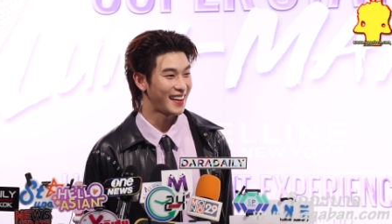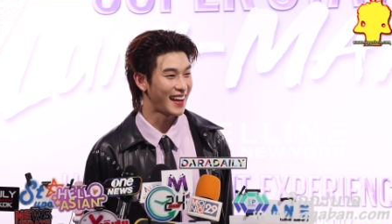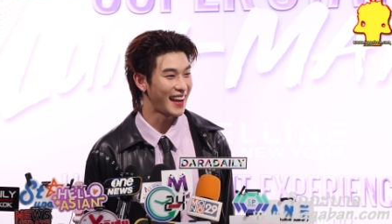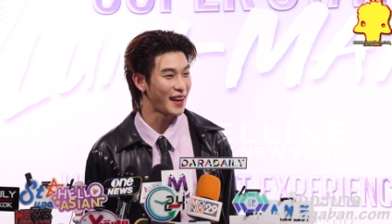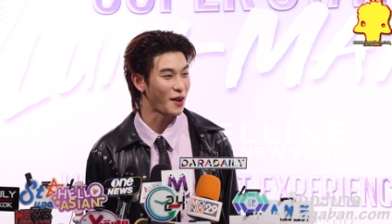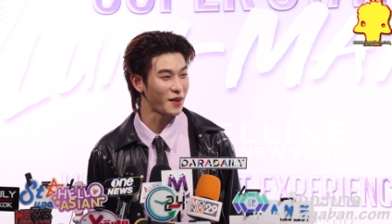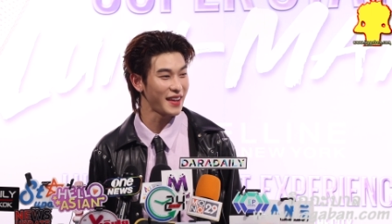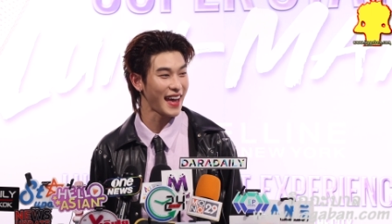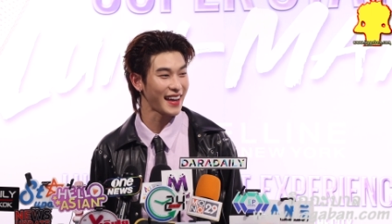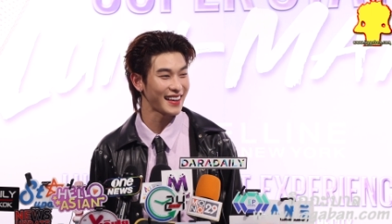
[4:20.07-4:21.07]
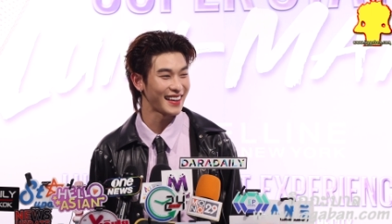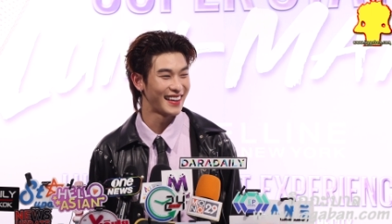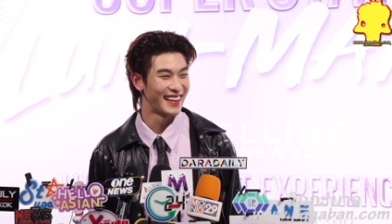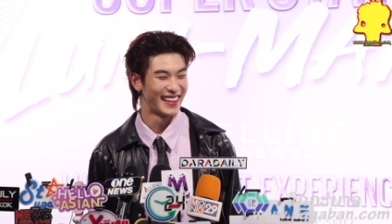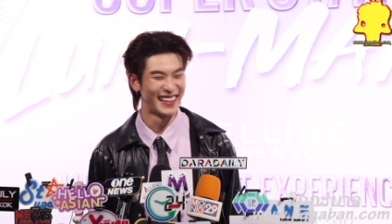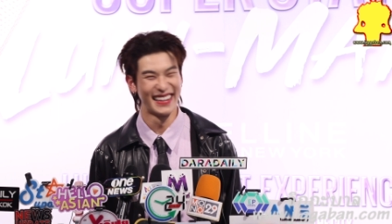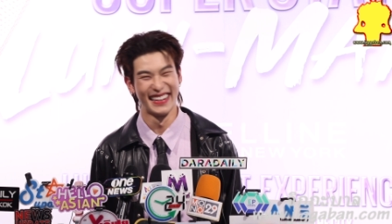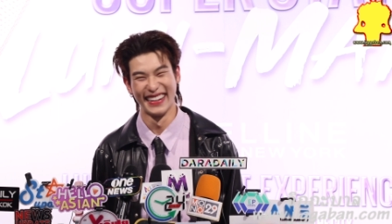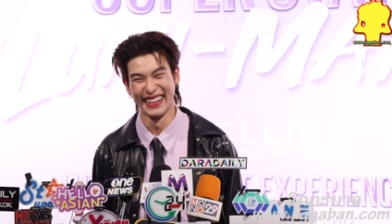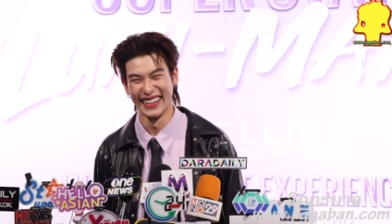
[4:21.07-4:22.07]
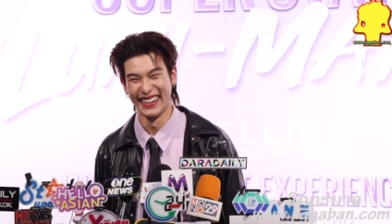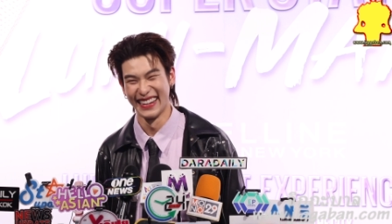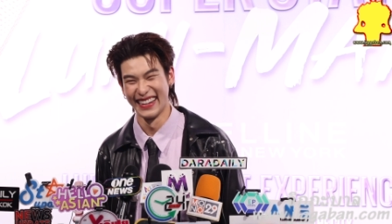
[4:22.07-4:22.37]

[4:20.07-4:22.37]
อะไรเราก็รีแอคกับจุดนั้นนะ